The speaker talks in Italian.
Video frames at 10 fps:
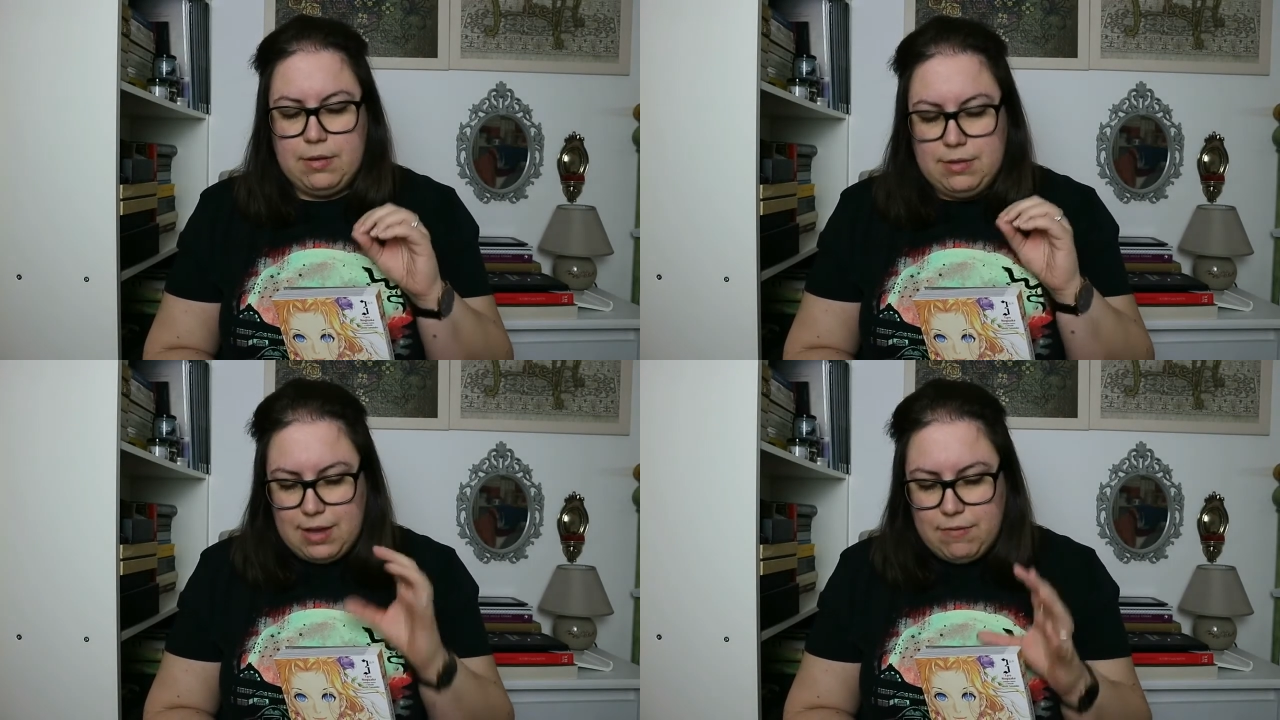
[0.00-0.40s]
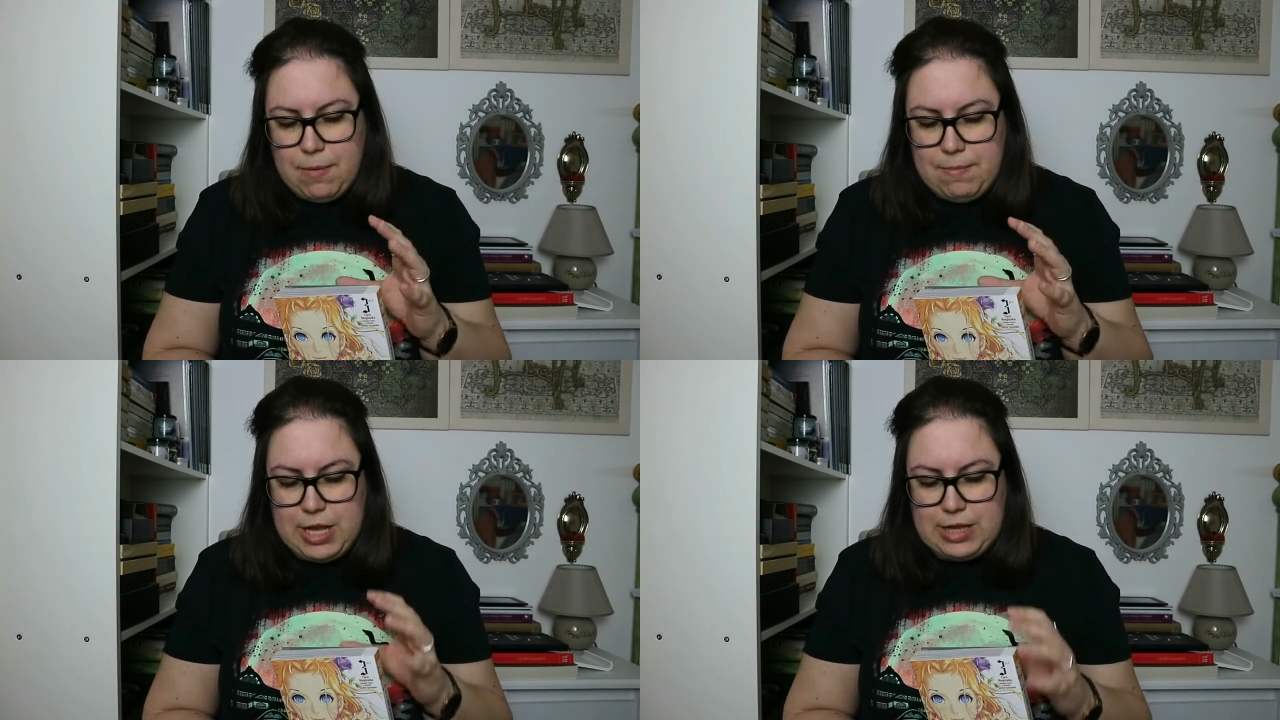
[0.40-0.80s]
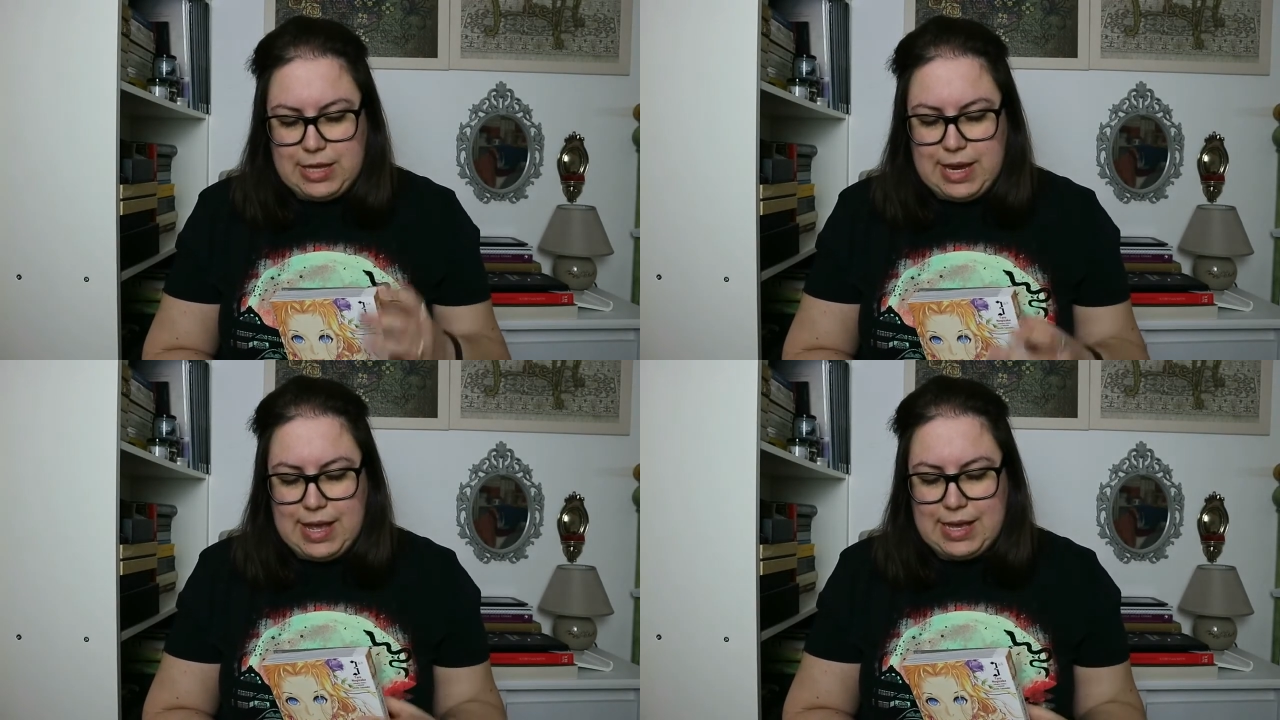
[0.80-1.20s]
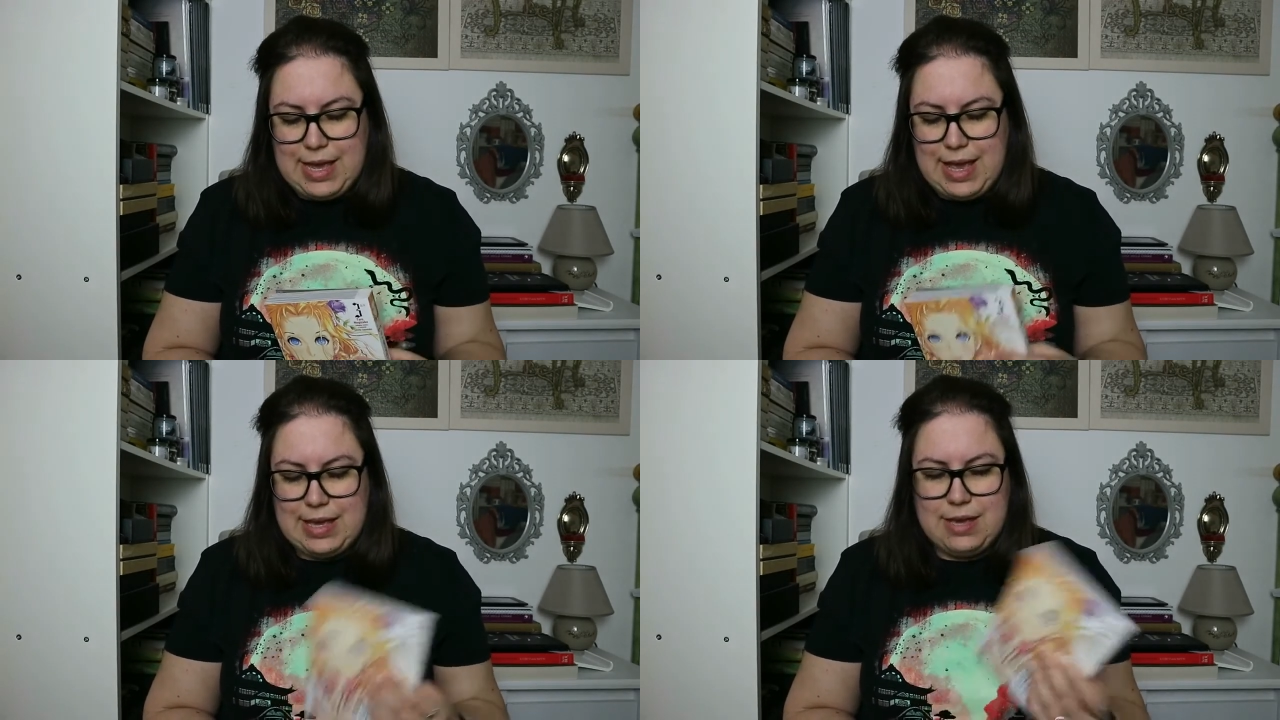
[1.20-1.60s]
devo ammettere
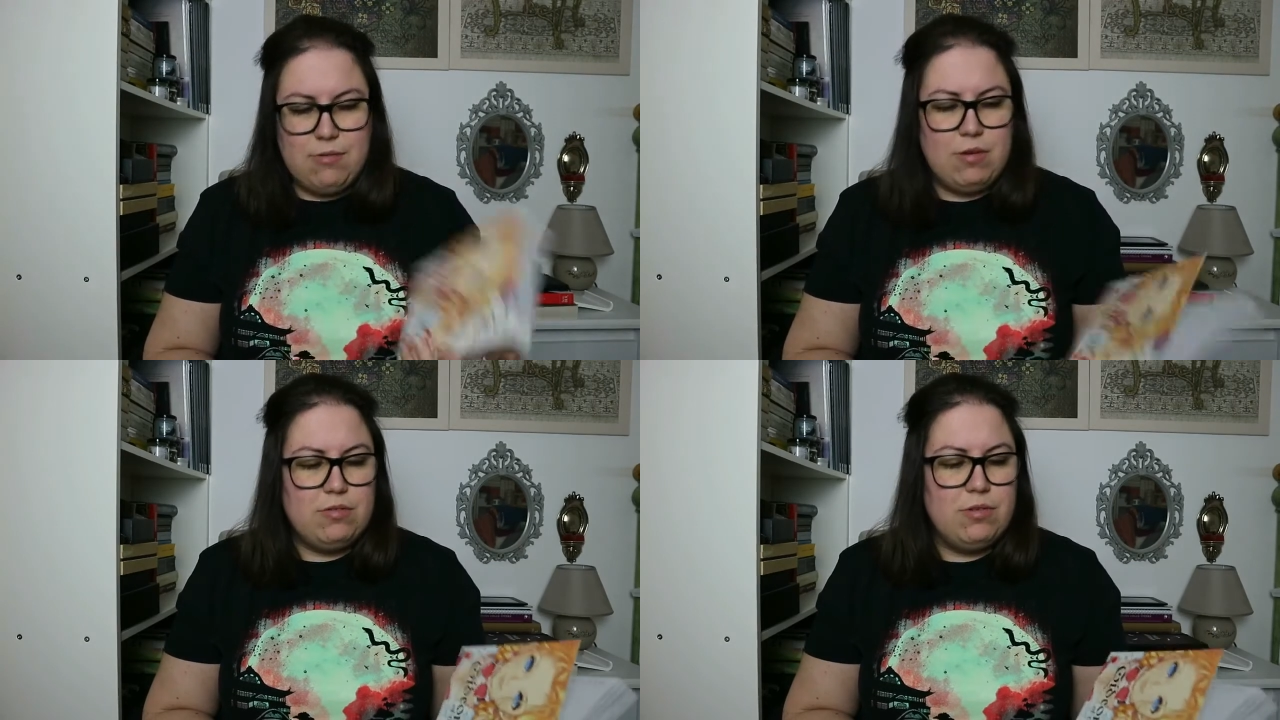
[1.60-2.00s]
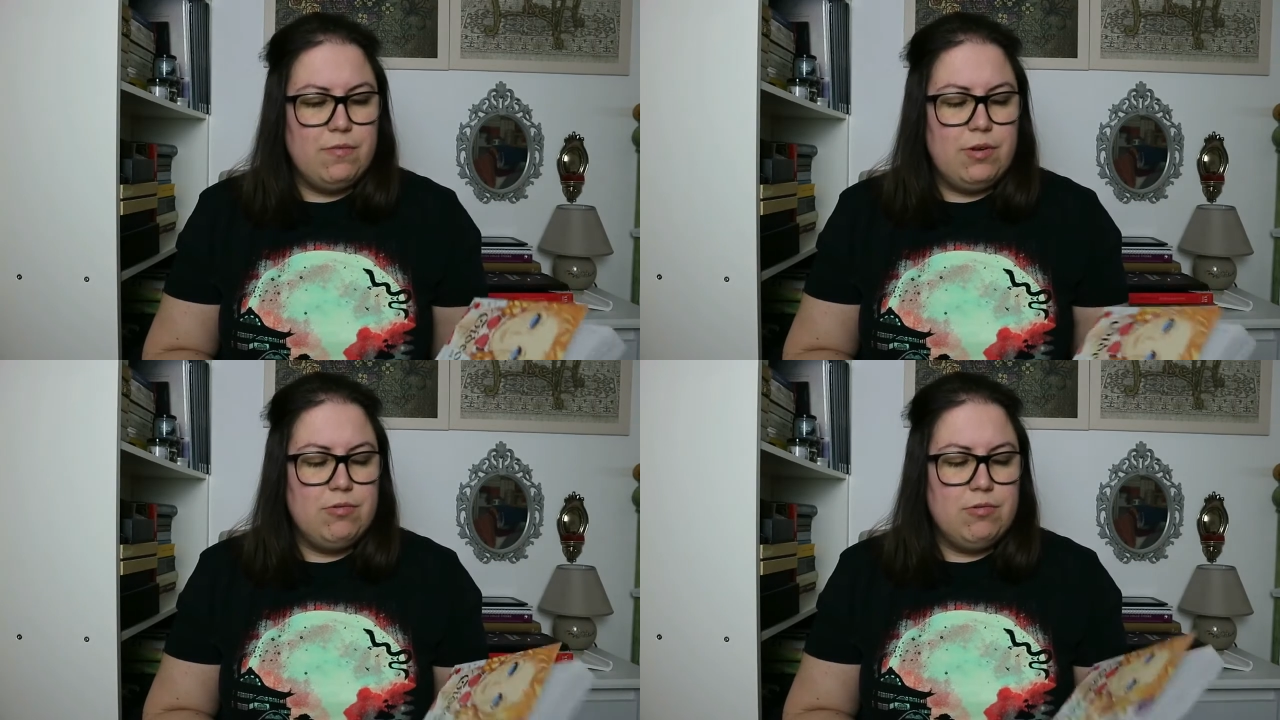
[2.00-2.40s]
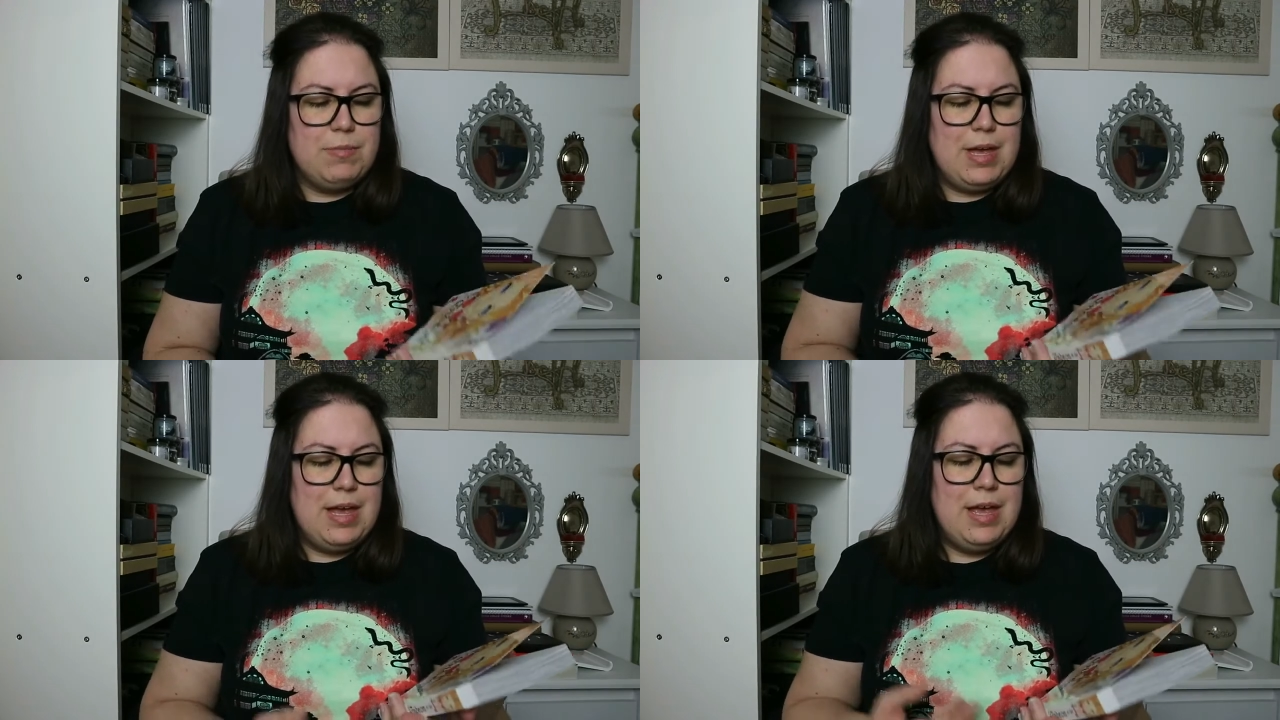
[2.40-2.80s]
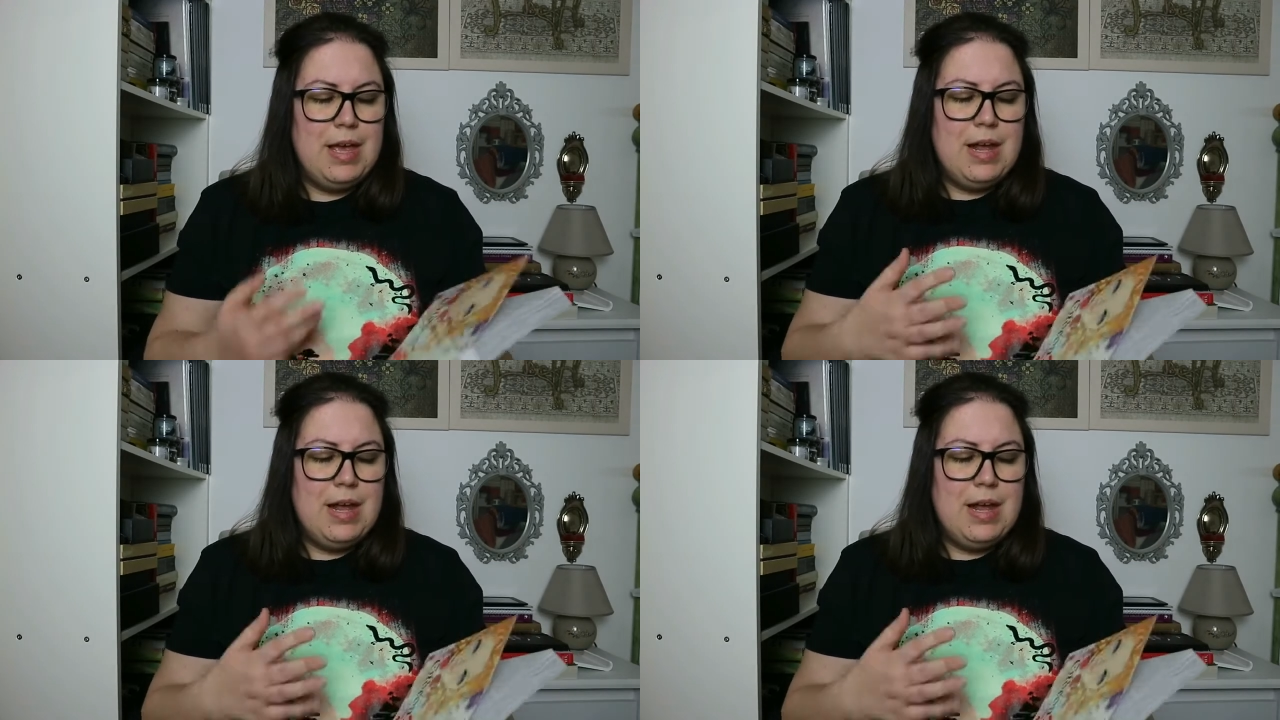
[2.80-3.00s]
che in questo volume